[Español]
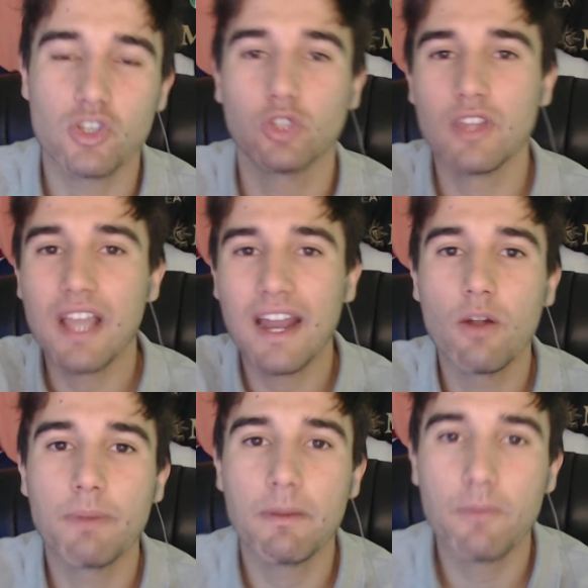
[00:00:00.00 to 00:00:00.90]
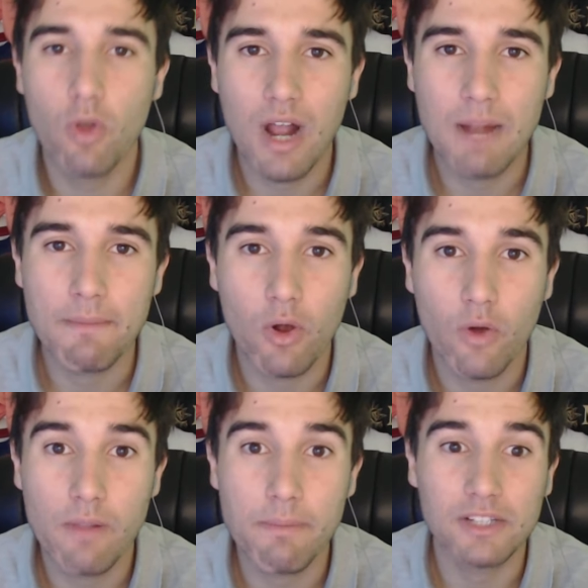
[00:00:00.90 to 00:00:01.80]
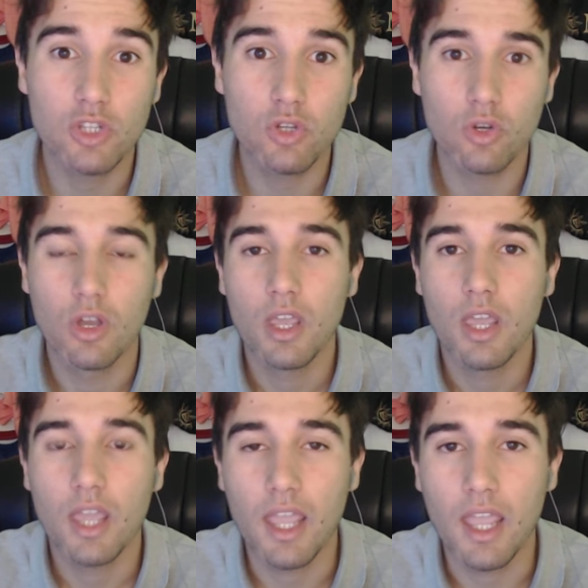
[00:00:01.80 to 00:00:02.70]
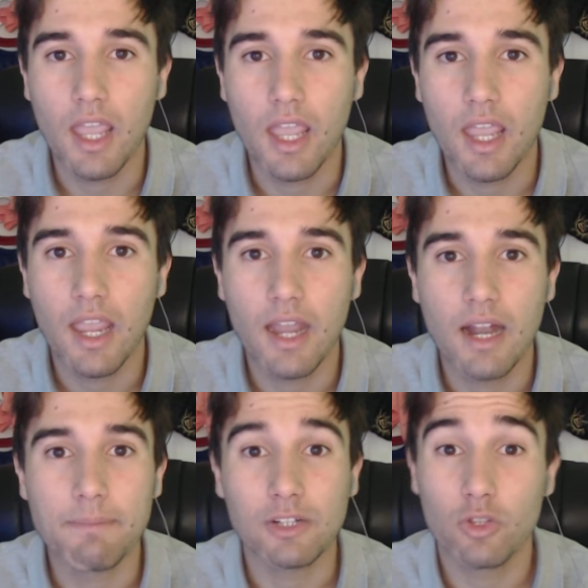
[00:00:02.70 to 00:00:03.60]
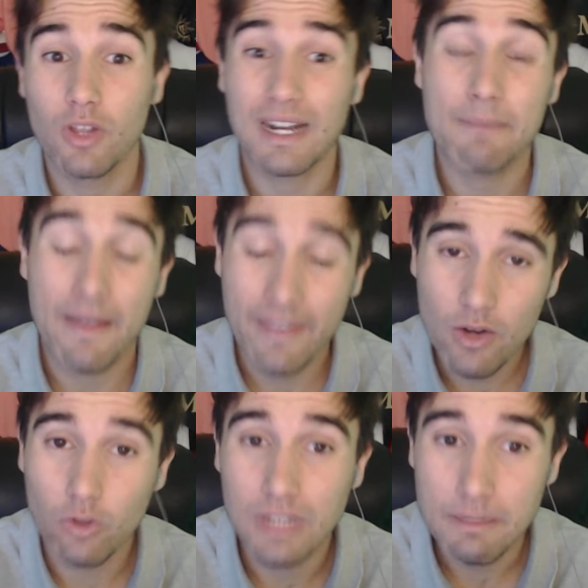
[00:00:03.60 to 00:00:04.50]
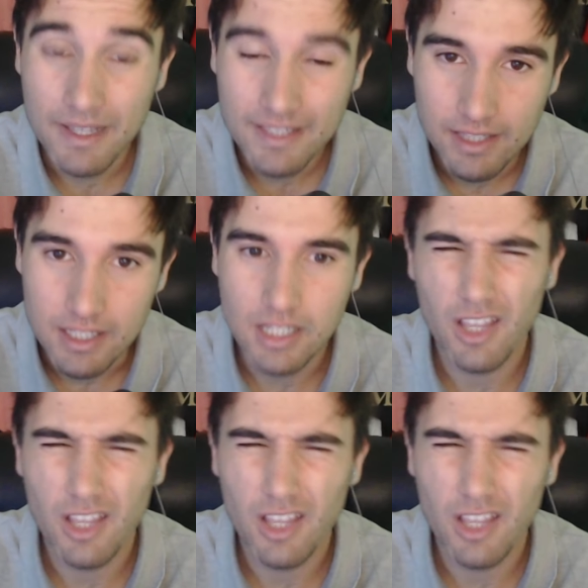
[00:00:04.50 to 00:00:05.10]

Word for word: otro día ganó el premio al mejor del partido eh, en el partido del Real Madrid contra el Manchester City.